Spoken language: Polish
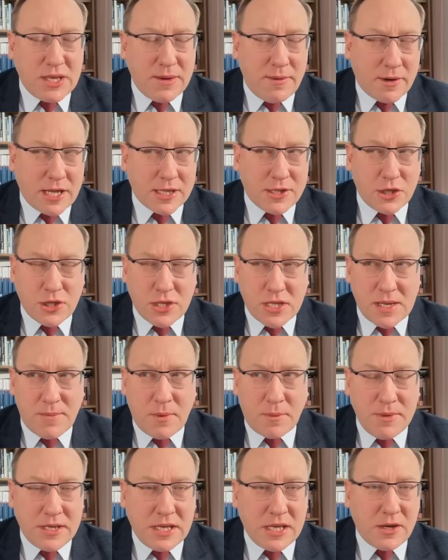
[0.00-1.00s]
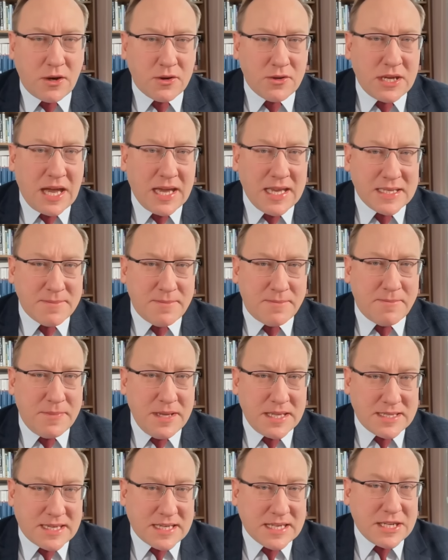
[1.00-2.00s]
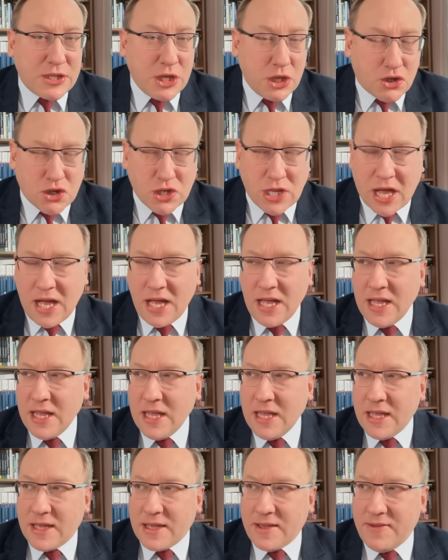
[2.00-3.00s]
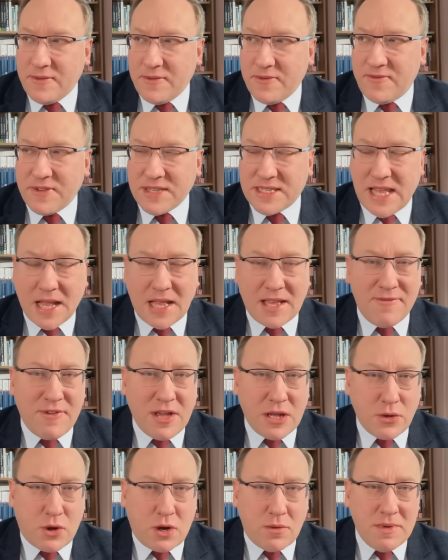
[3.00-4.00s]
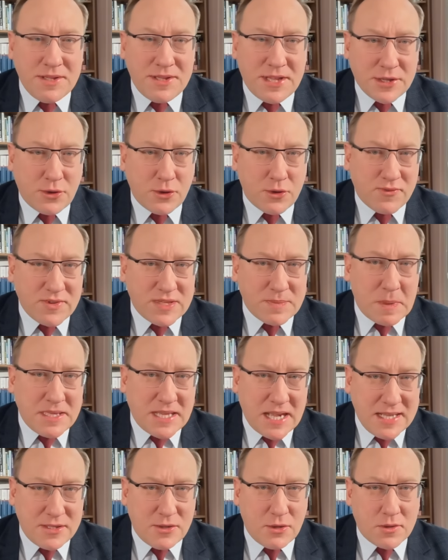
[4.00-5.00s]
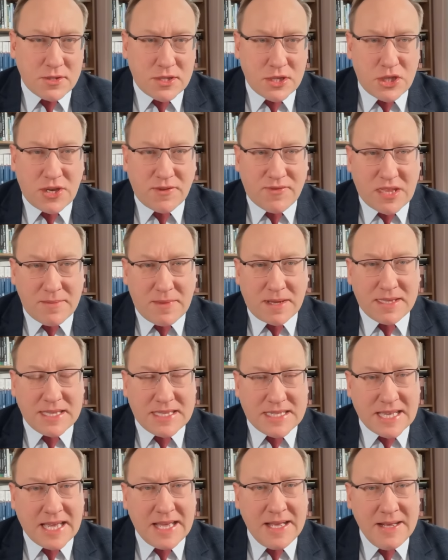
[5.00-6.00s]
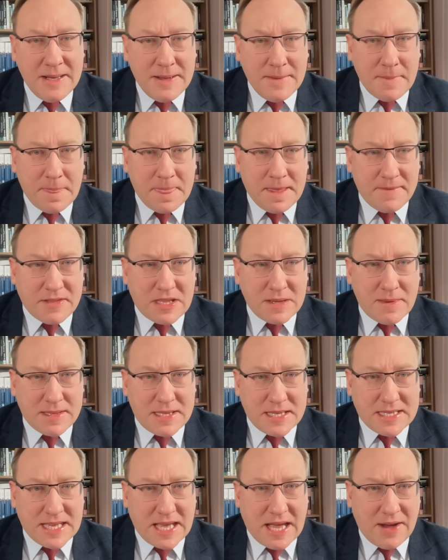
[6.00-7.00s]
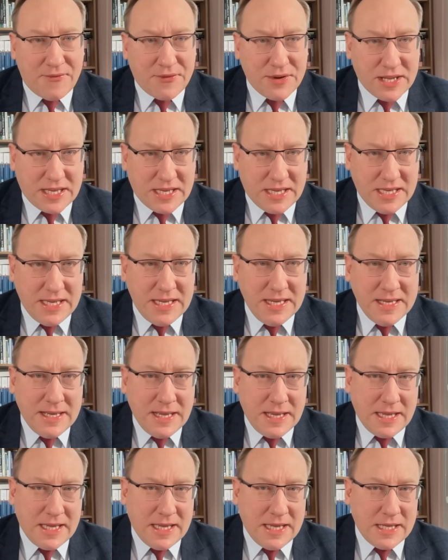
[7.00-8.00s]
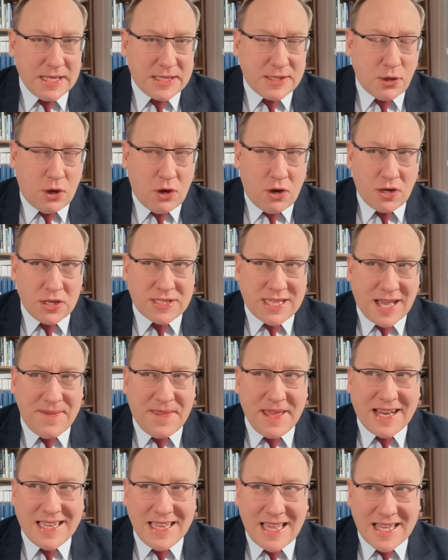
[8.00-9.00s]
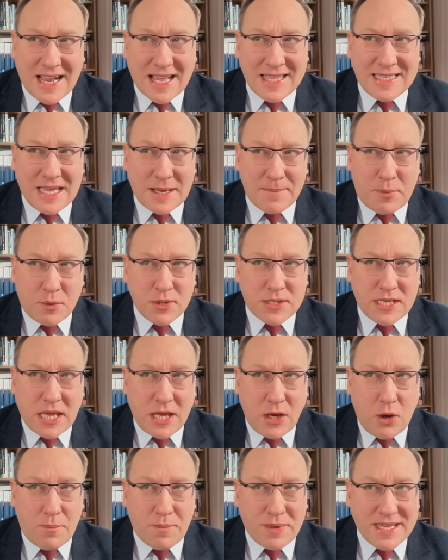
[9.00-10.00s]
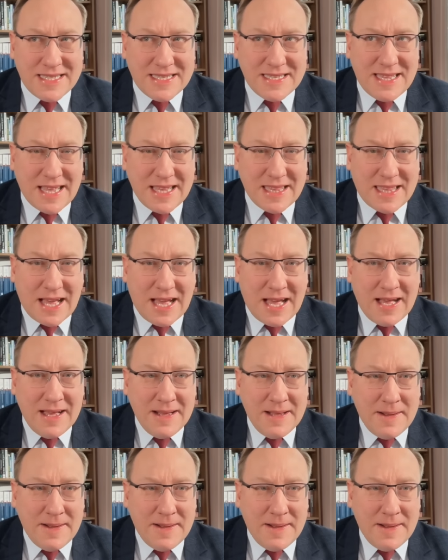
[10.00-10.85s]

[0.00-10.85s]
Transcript: Demokratycznej Republiki Konga jest, jest krytyczna, y, zdaniem wielu komentatorów specjalizujących się w tematyce, w tematyce Afryki. Y, to, ta deklaracja polskiego prezydenta